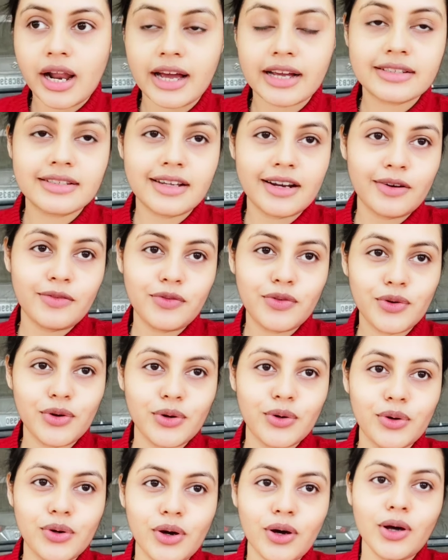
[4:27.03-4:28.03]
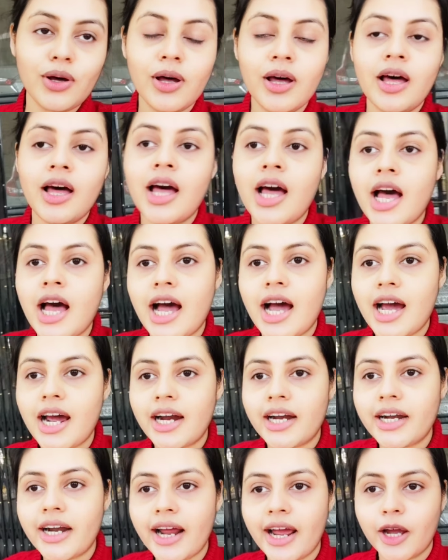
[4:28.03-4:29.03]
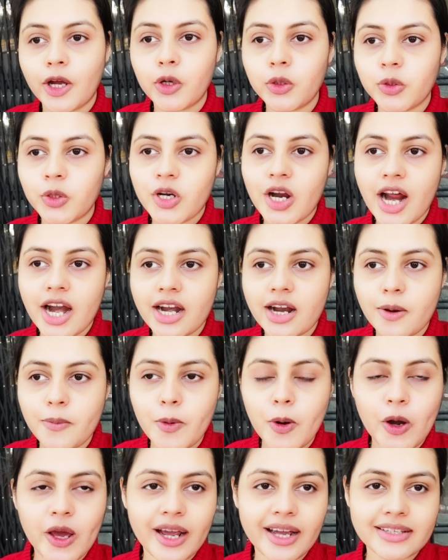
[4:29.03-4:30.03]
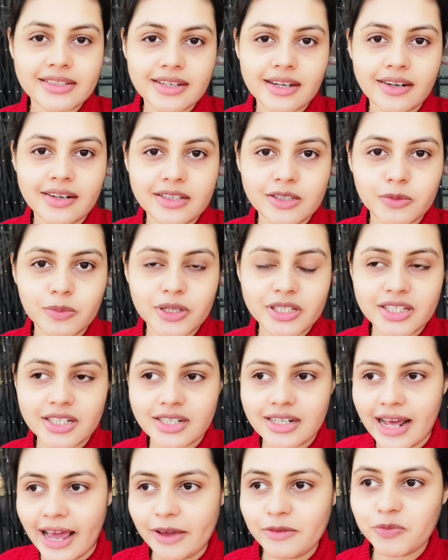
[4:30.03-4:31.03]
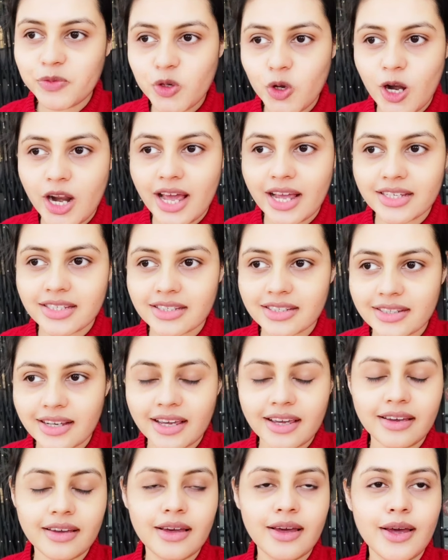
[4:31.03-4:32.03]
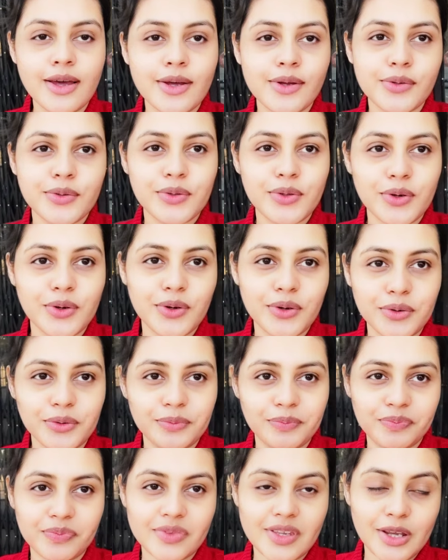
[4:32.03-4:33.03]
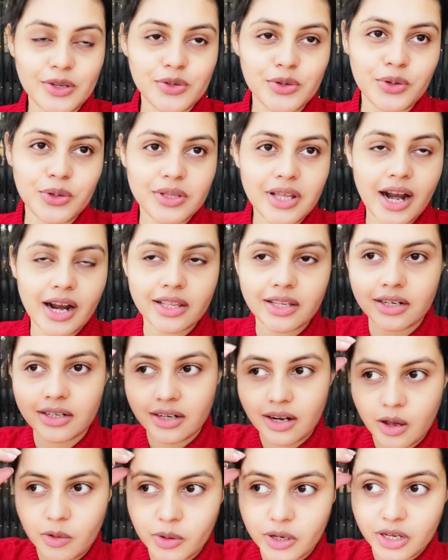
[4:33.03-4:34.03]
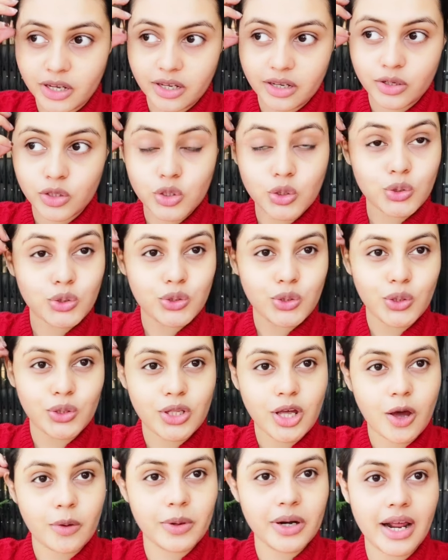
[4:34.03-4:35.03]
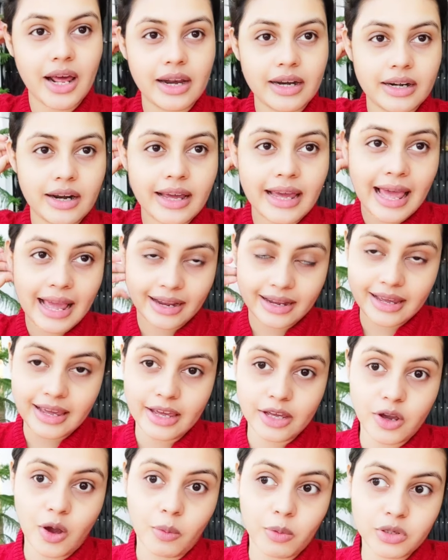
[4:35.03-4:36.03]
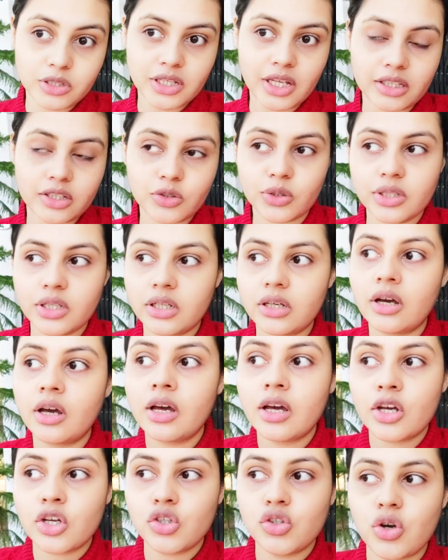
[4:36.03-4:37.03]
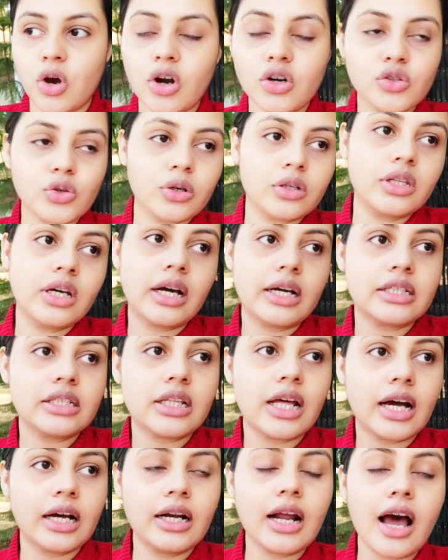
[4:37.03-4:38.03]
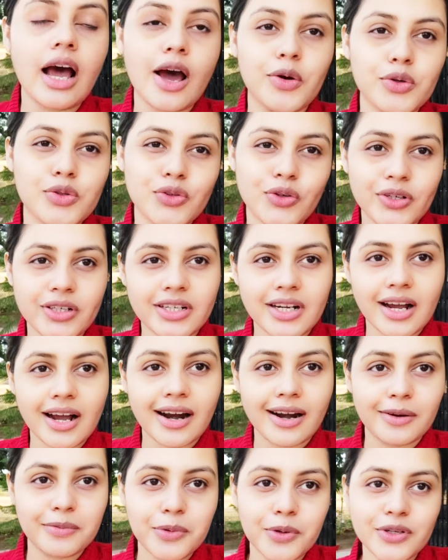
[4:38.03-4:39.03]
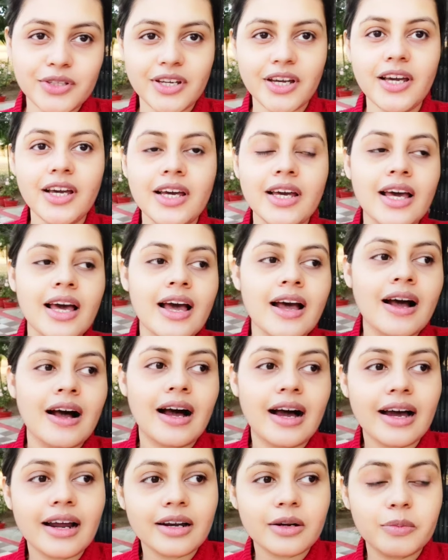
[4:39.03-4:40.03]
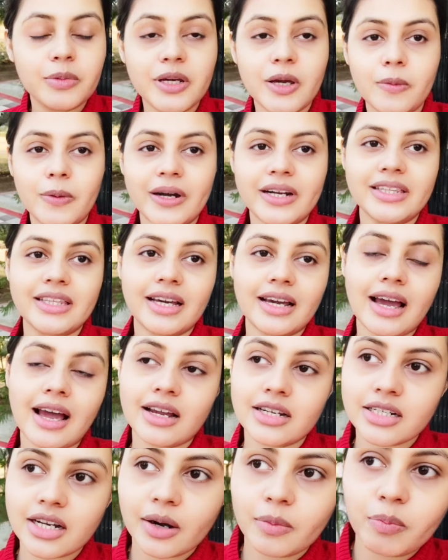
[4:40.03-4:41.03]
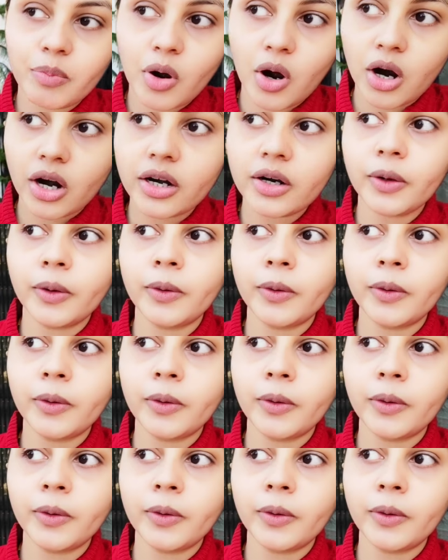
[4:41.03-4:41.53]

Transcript: লাগছে না ফুলগুলো আর এখন তো ঠান্ডা পড়ে গেছে ক্রিসমাসের টাইম চলে আসছে তো এই জন্য তাড়াতাড়ি না আমাকে সুস্থ হতে হবে নাহলে না একে এই অবস্থাতে যদি জ্বর সর্দি কাশি থাকে না আরও শরীরটা খারাপ হয়ে যায় আর বিয়েবাড়ি থেকে আসার পর